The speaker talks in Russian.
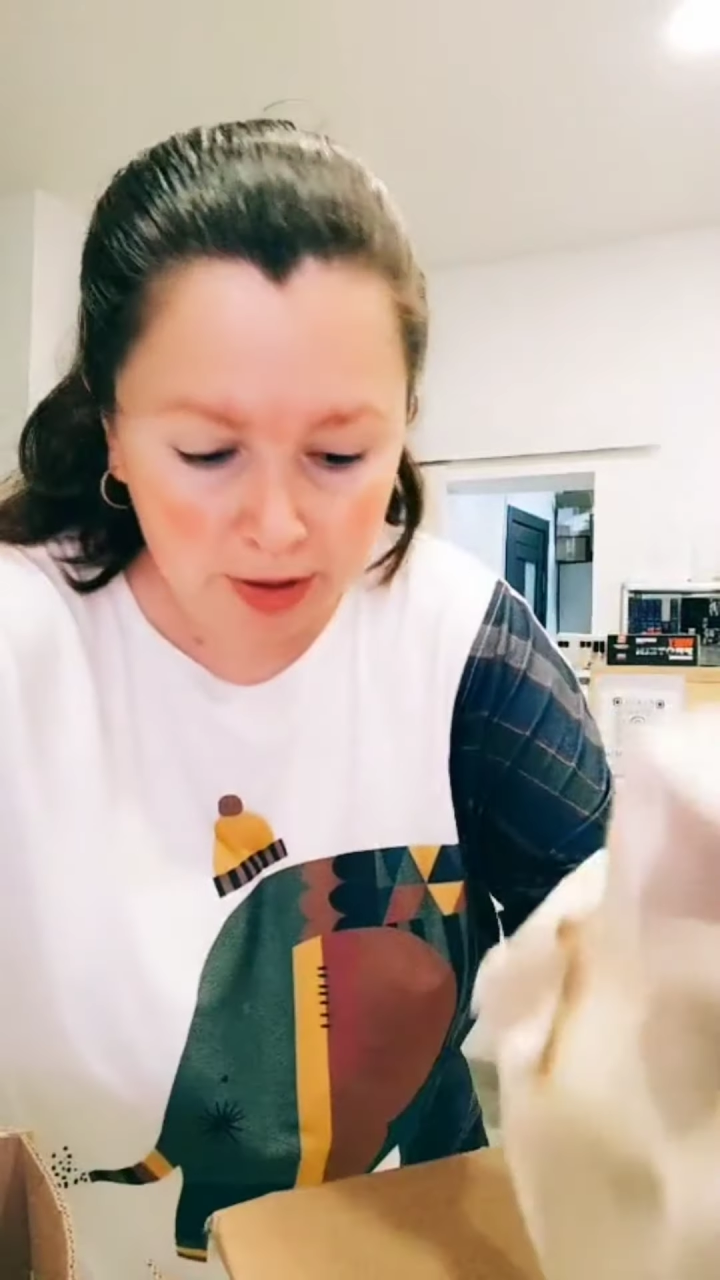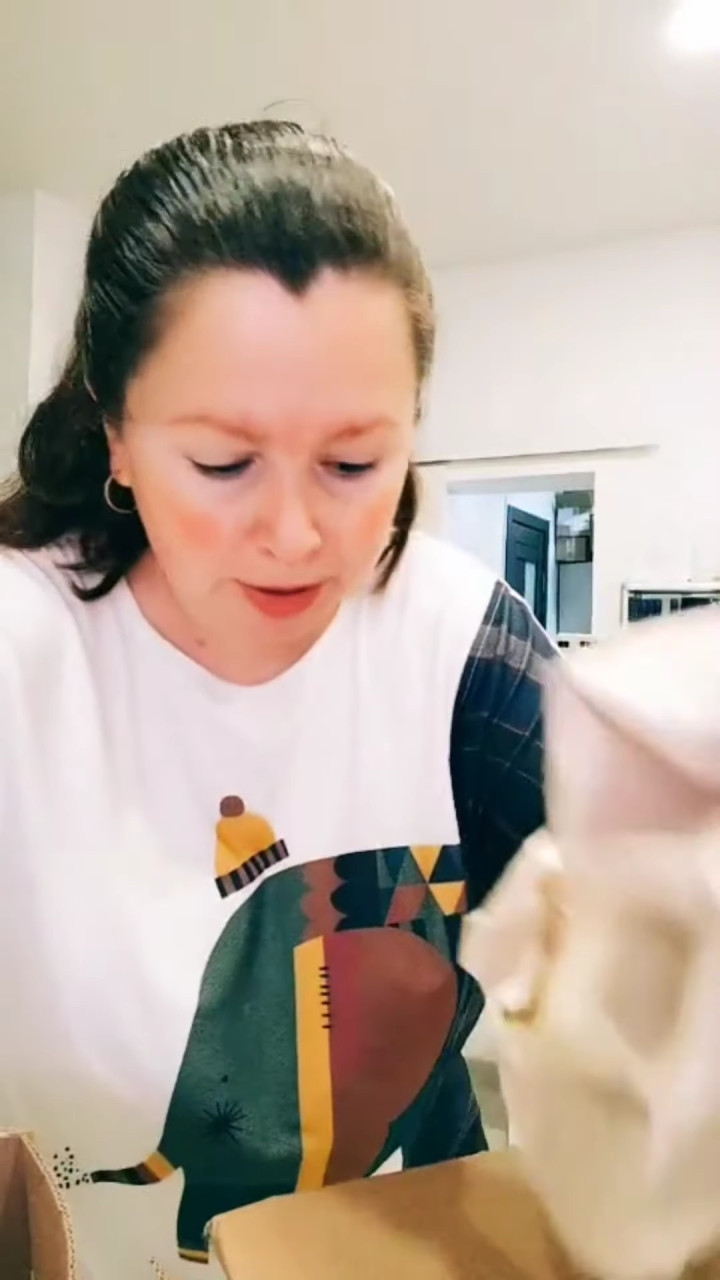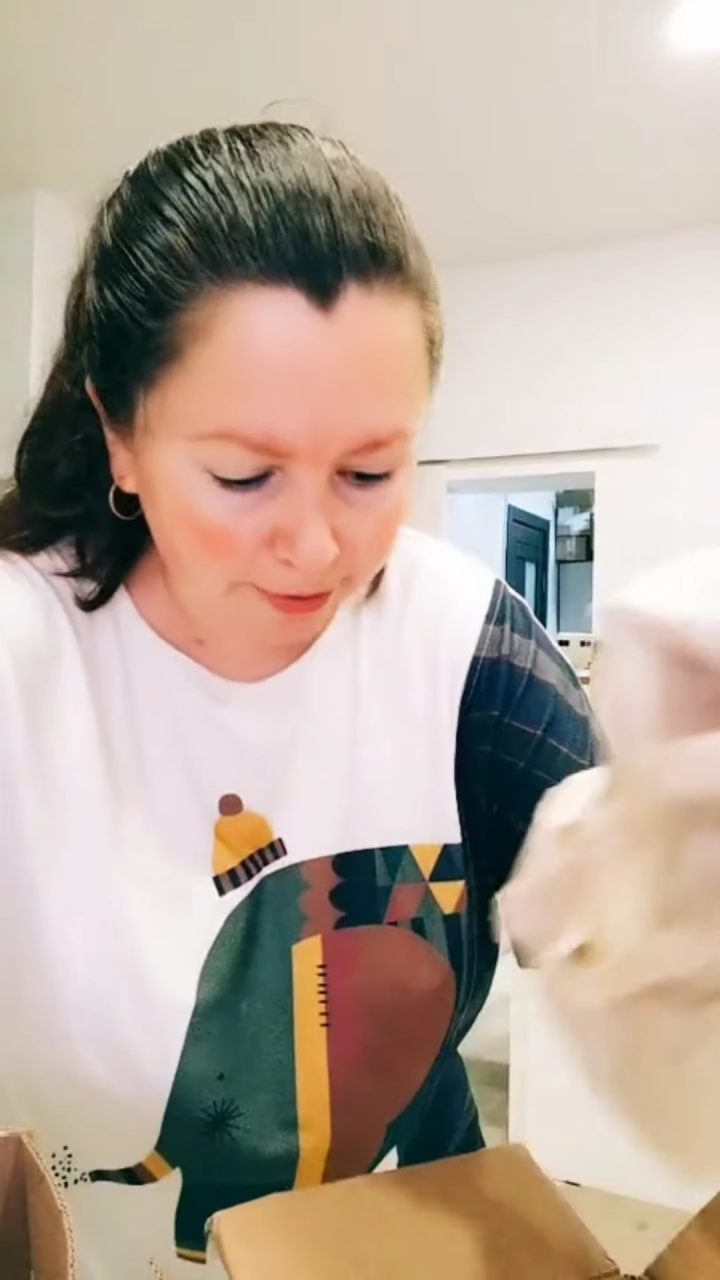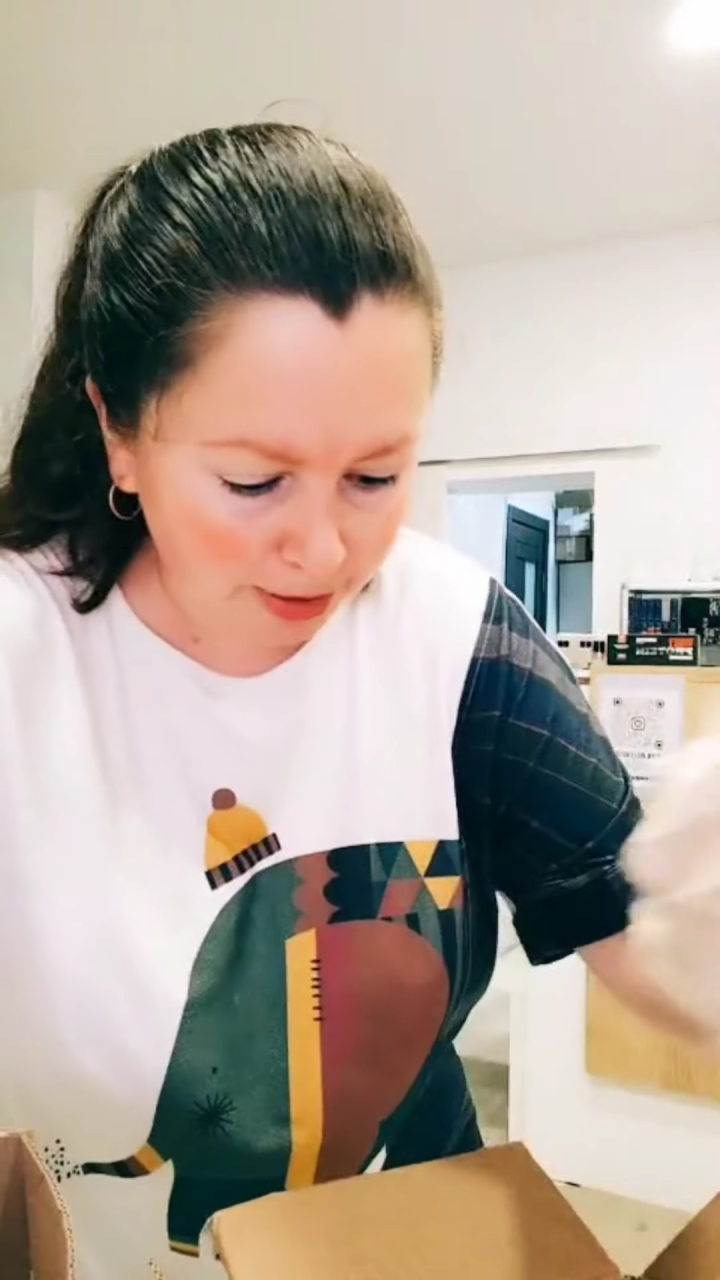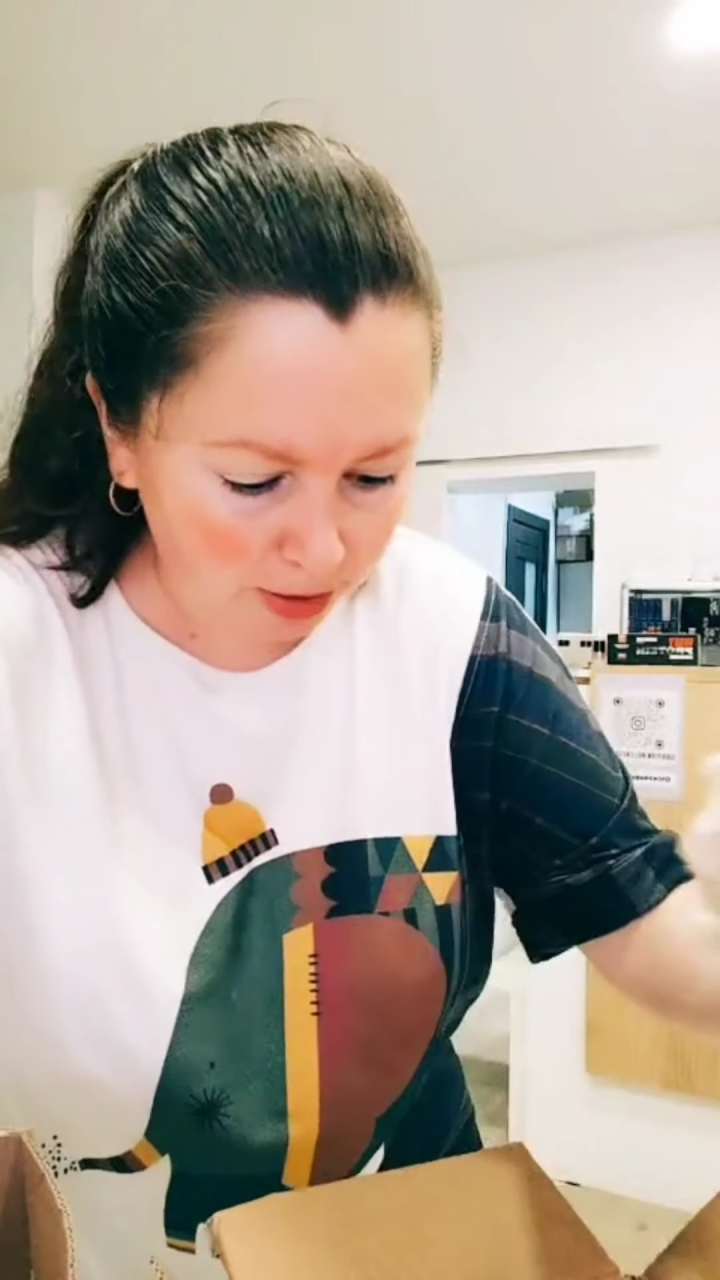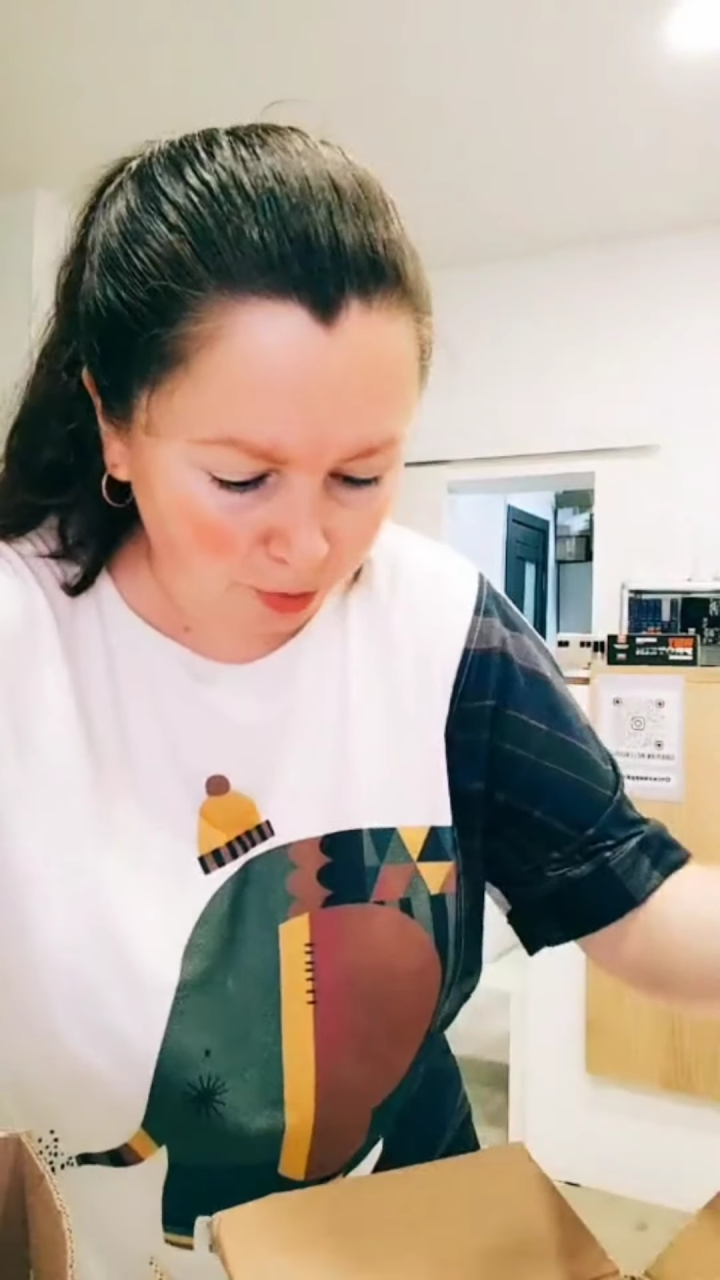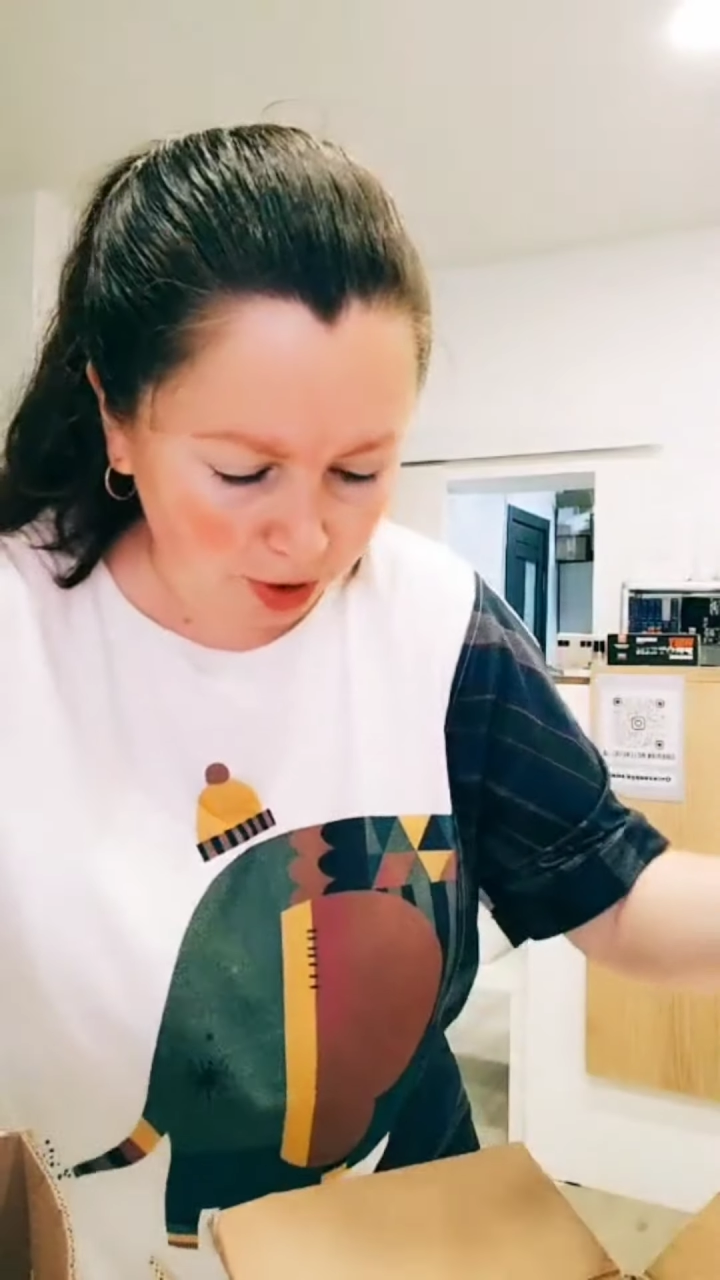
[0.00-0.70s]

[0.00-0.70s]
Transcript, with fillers: задавайте,